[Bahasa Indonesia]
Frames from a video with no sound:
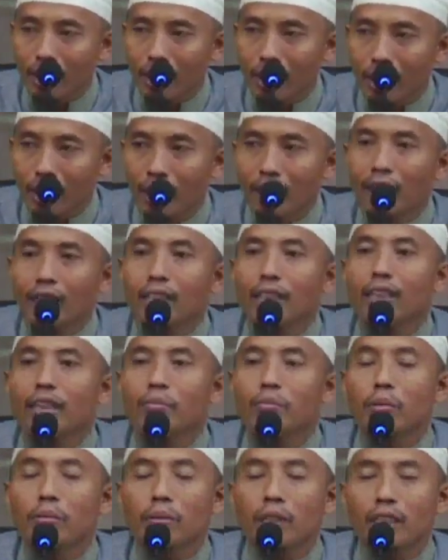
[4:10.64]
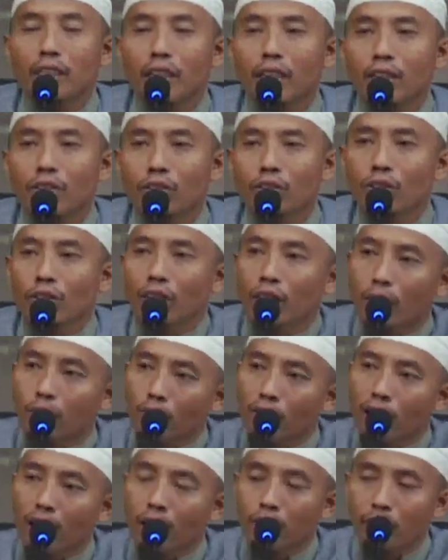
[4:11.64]
Ya, dia pemerintah nunjuk
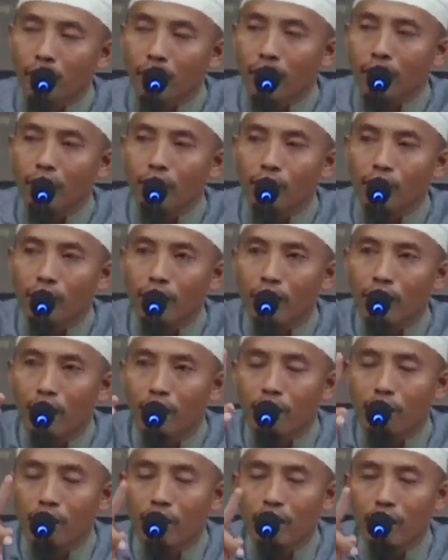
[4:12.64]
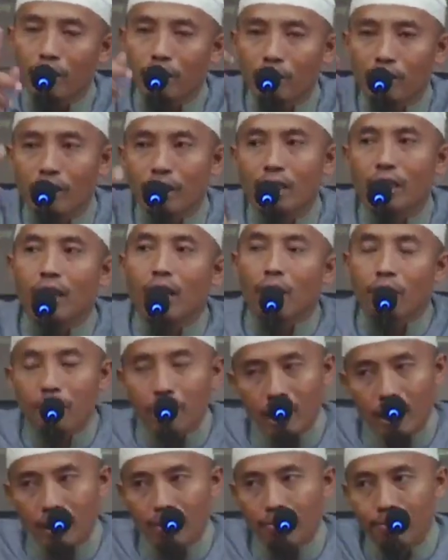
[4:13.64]
kamu ambil, kamu jadi ambil, kamu jadi
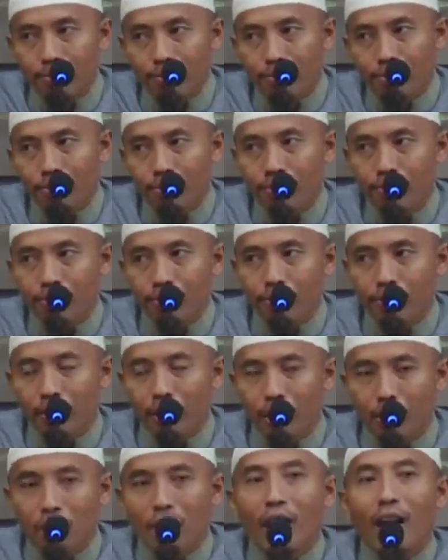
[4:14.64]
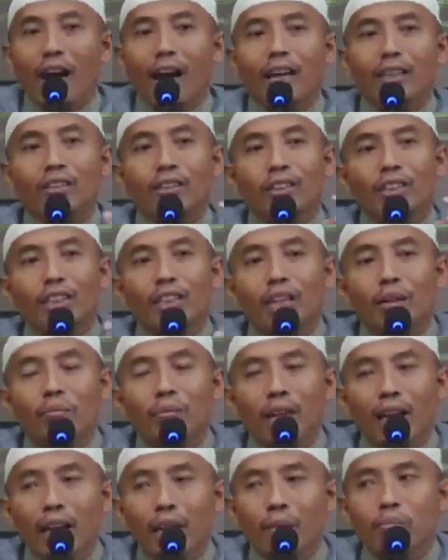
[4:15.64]
ambil. Atau dia
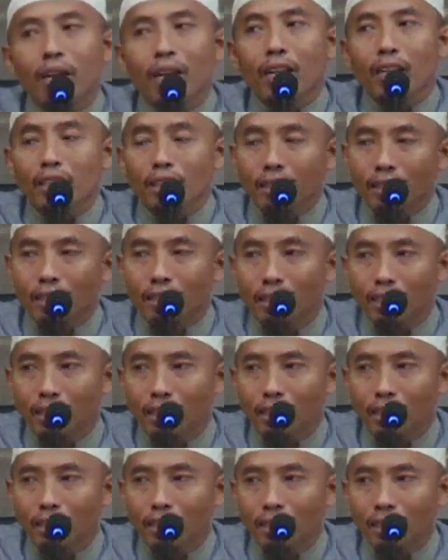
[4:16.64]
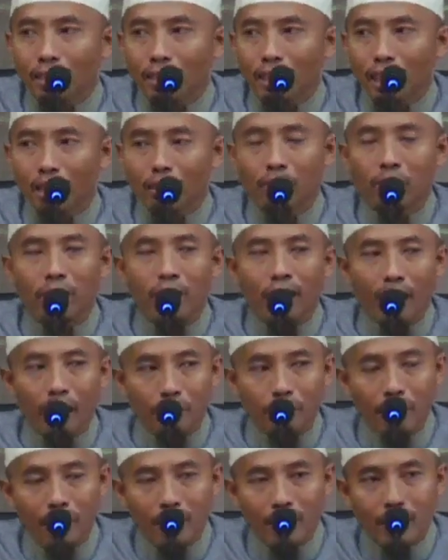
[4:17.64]
melamar eh,
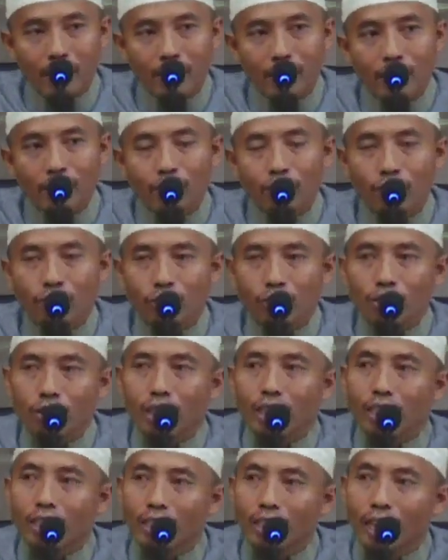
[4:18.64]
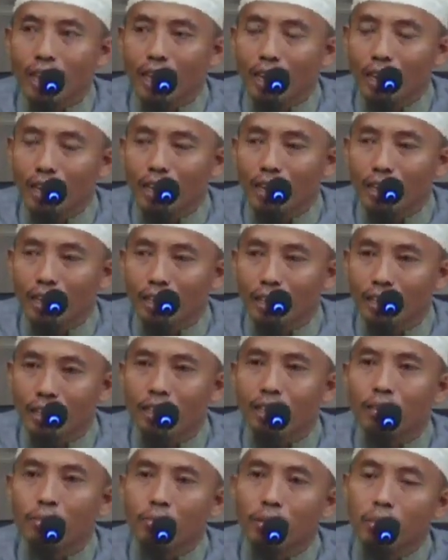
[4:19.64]
melamar untuk kerja
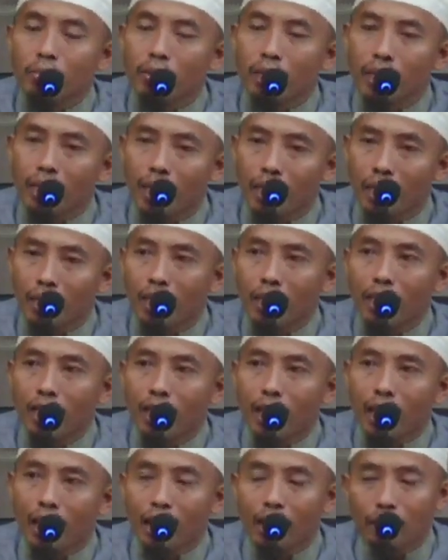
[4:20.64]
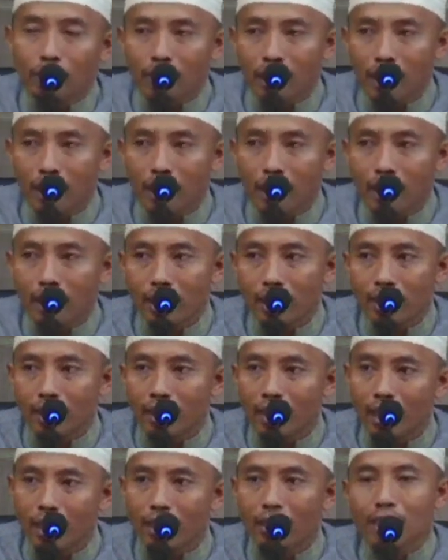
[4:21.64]
sebagai amil.
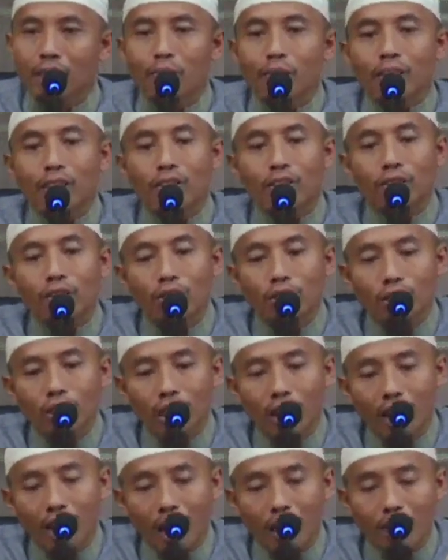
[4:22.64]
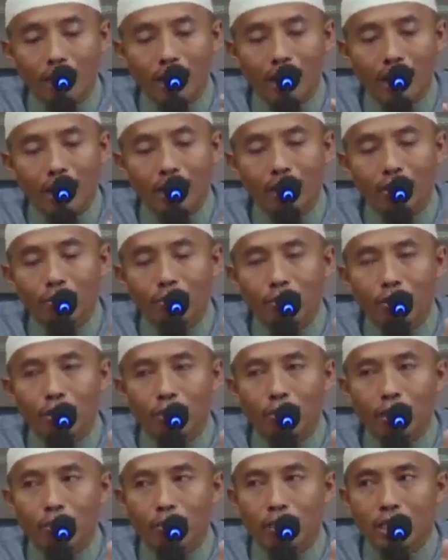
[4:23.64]
Nah, termasuk lamaran itu
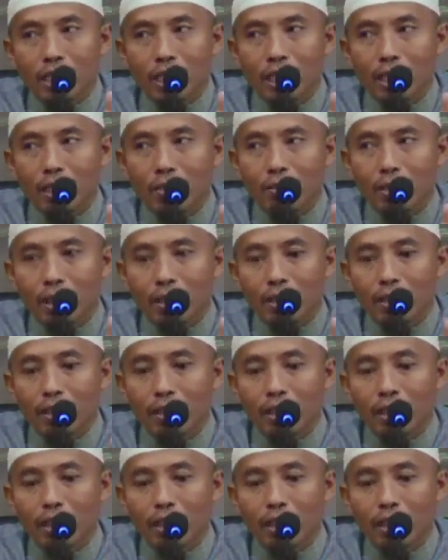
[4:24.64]
berupa misalnya apa?